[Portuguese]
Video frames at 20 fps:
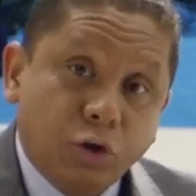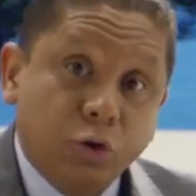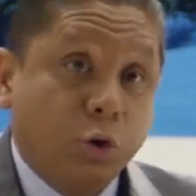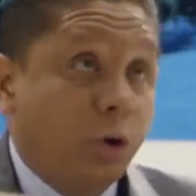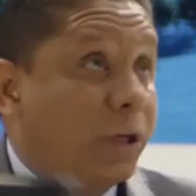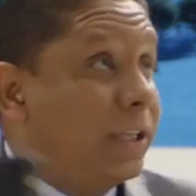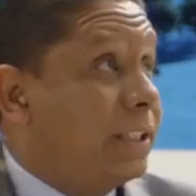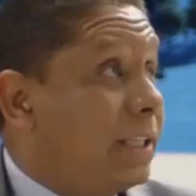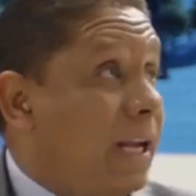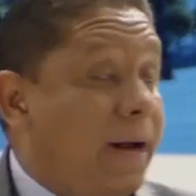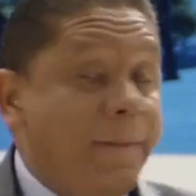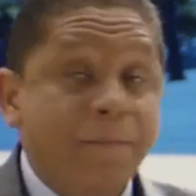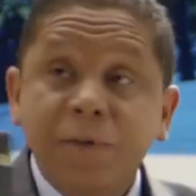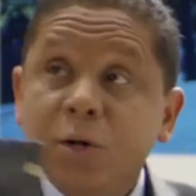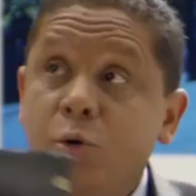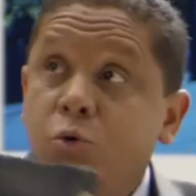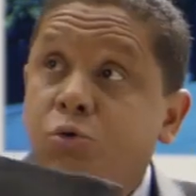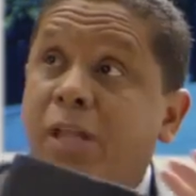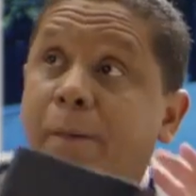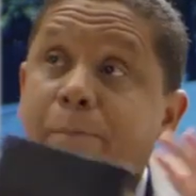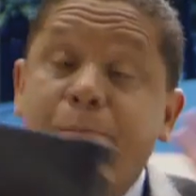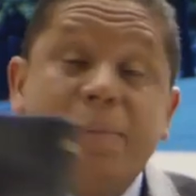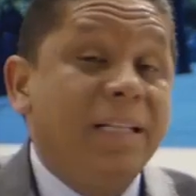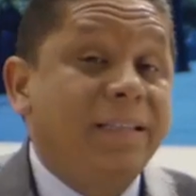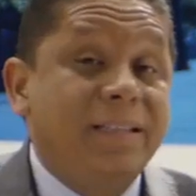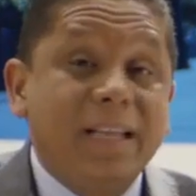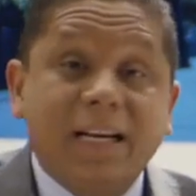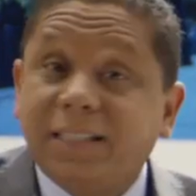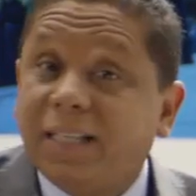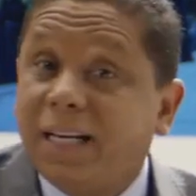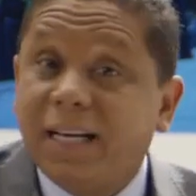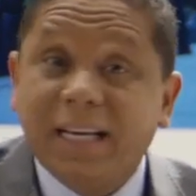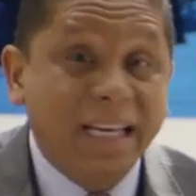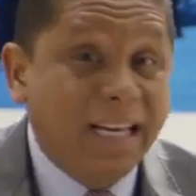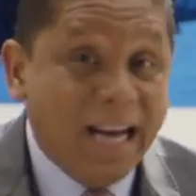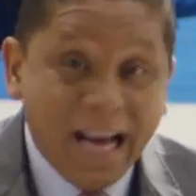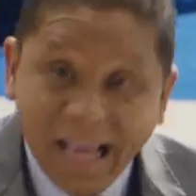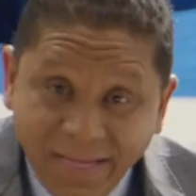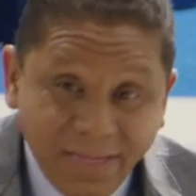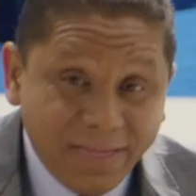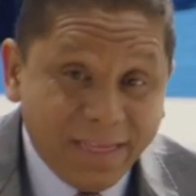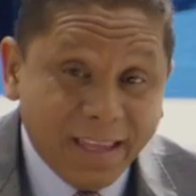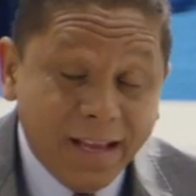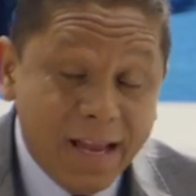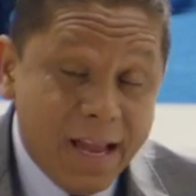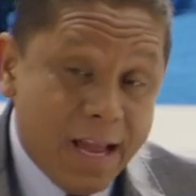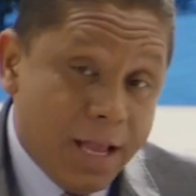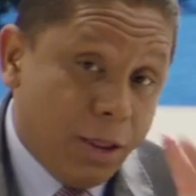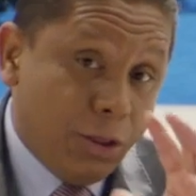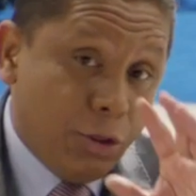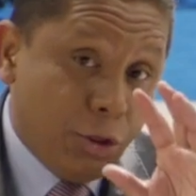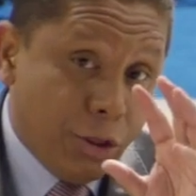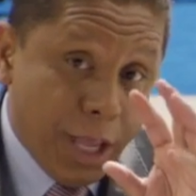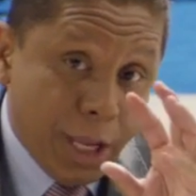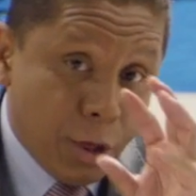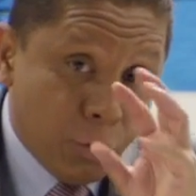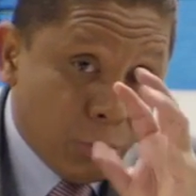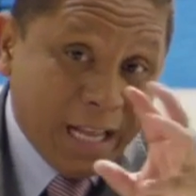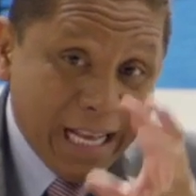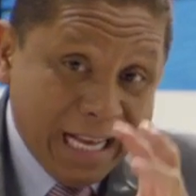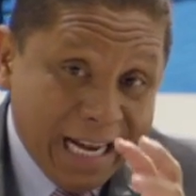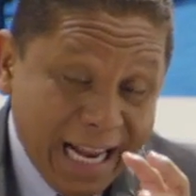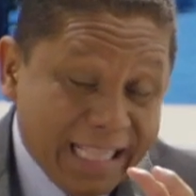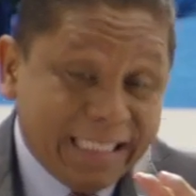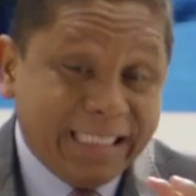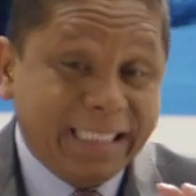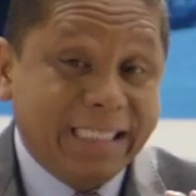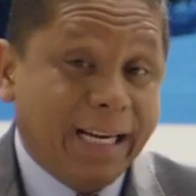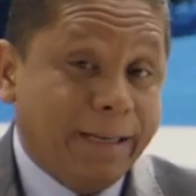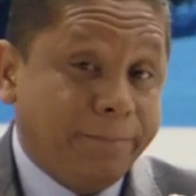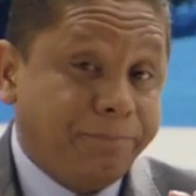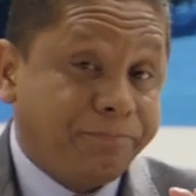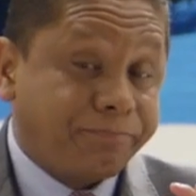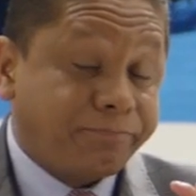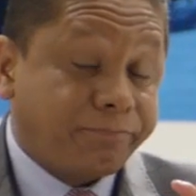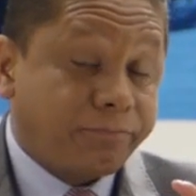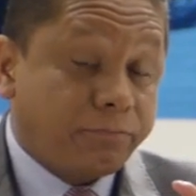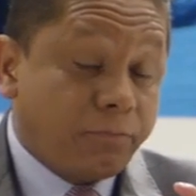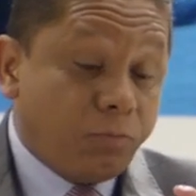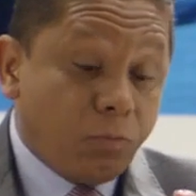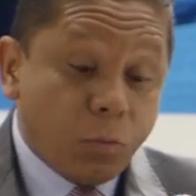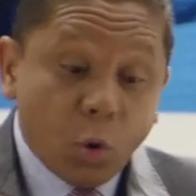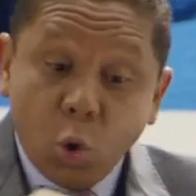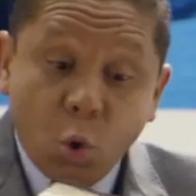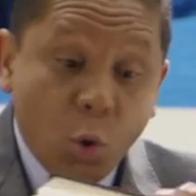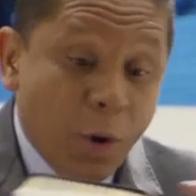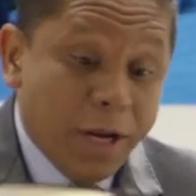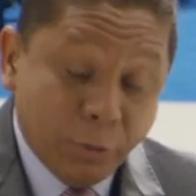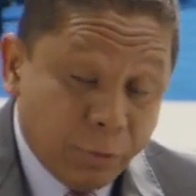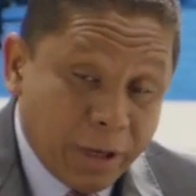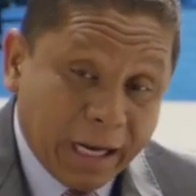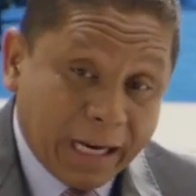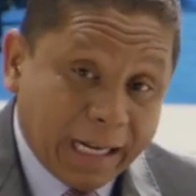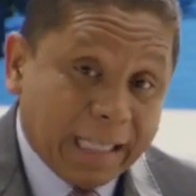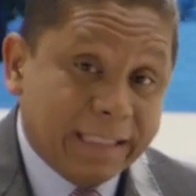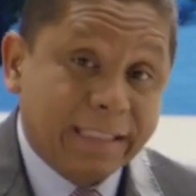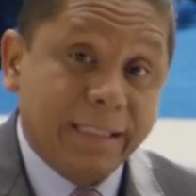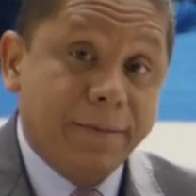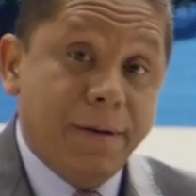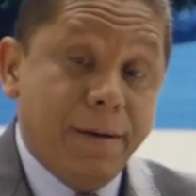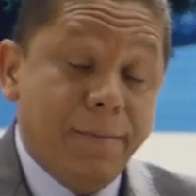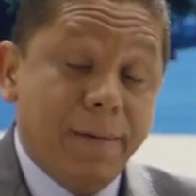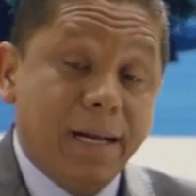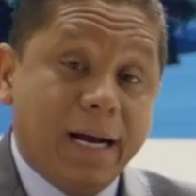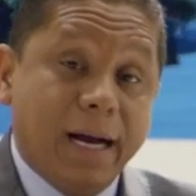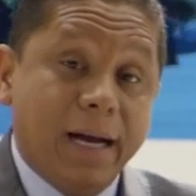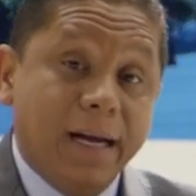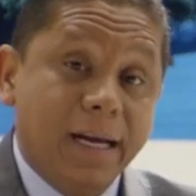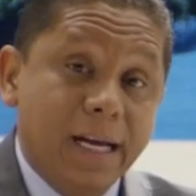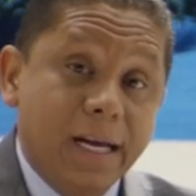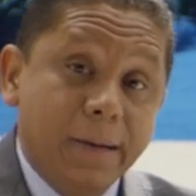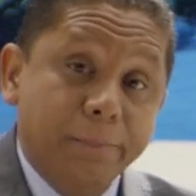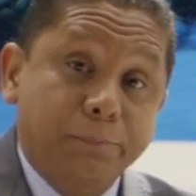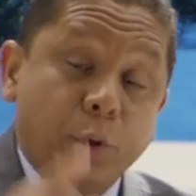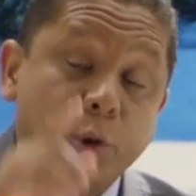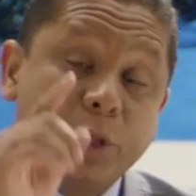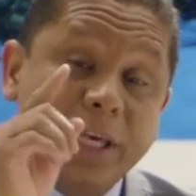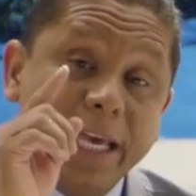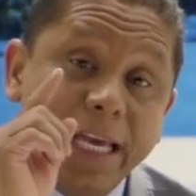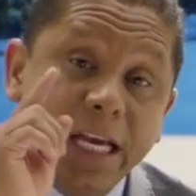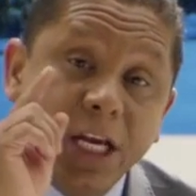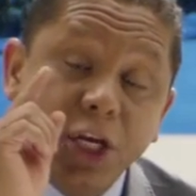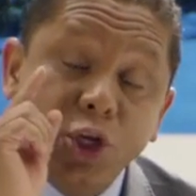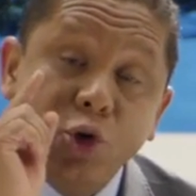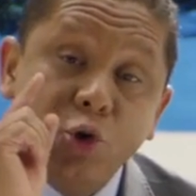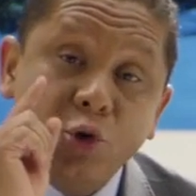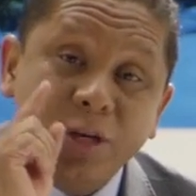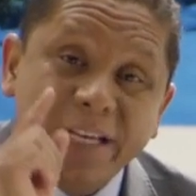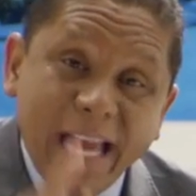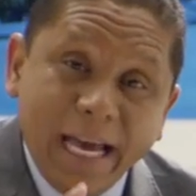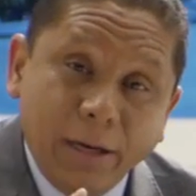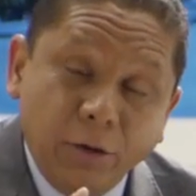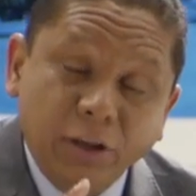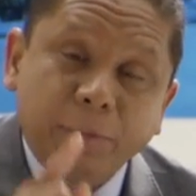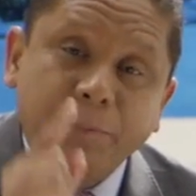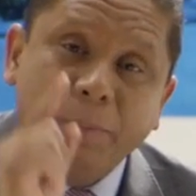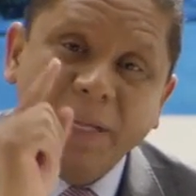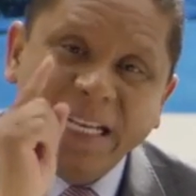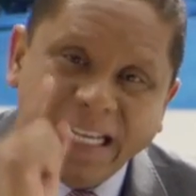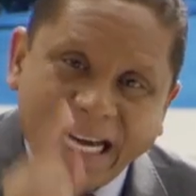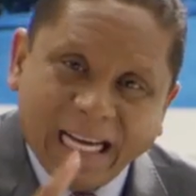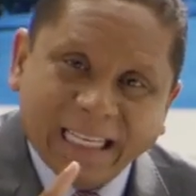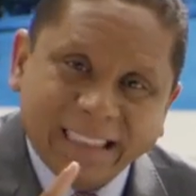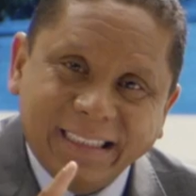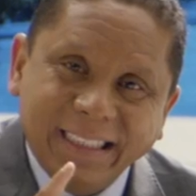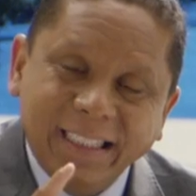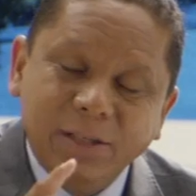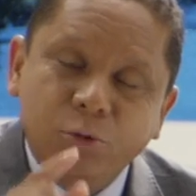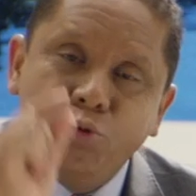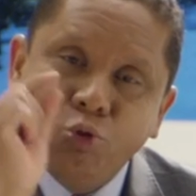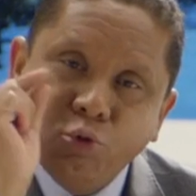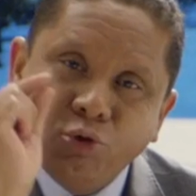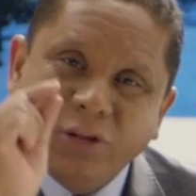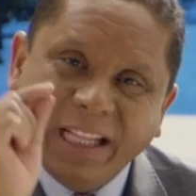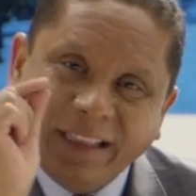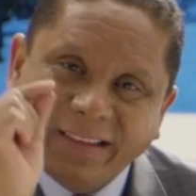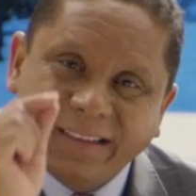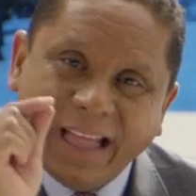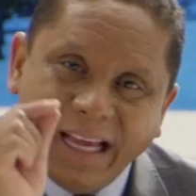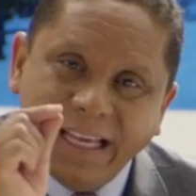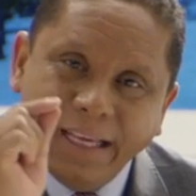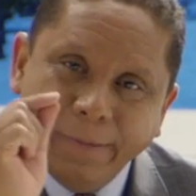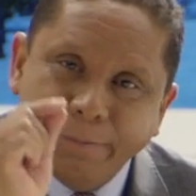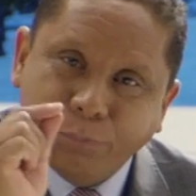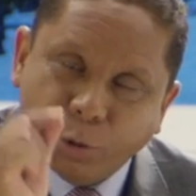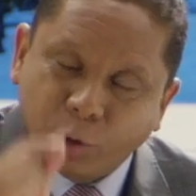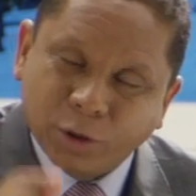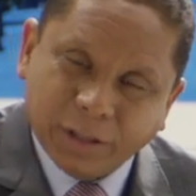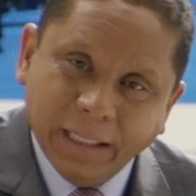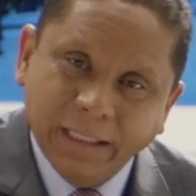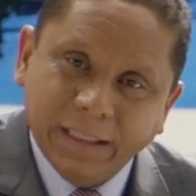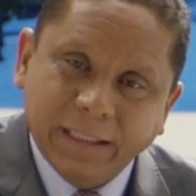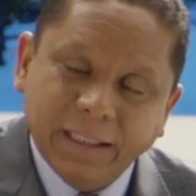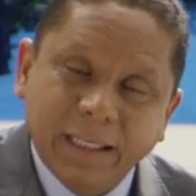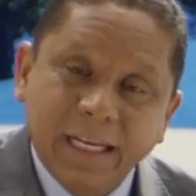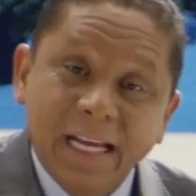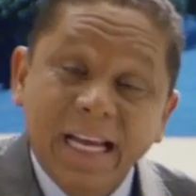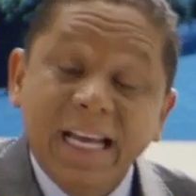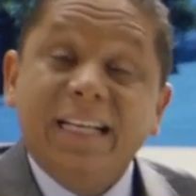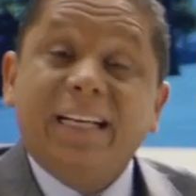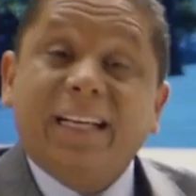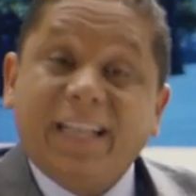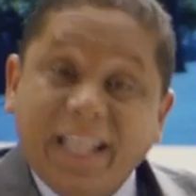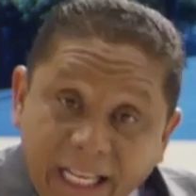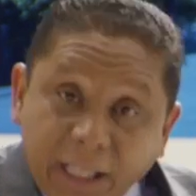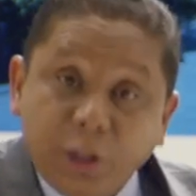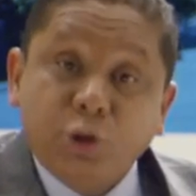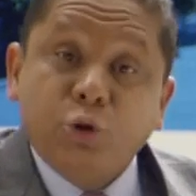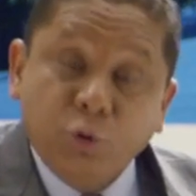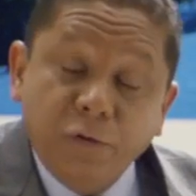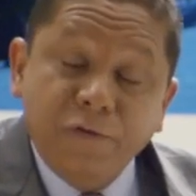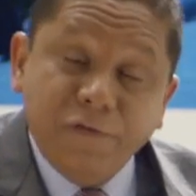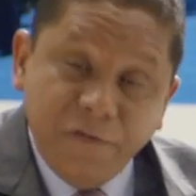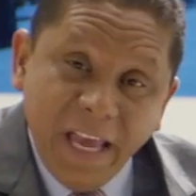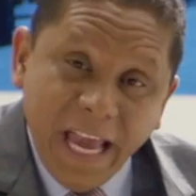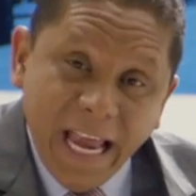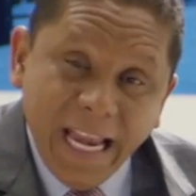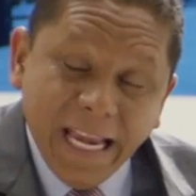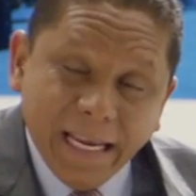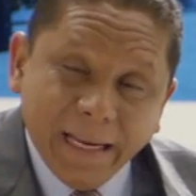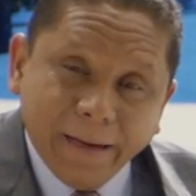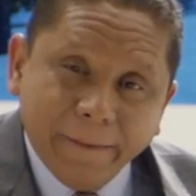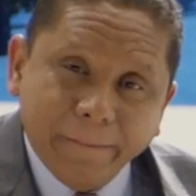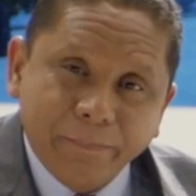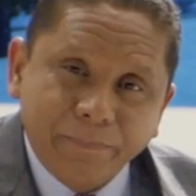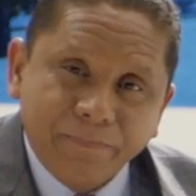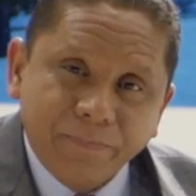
ou quizá uma pantalla gigante em uma igreja ou em uma clase bíblica. Porque quero explicar explicarte um detalhe importante. Cristo viene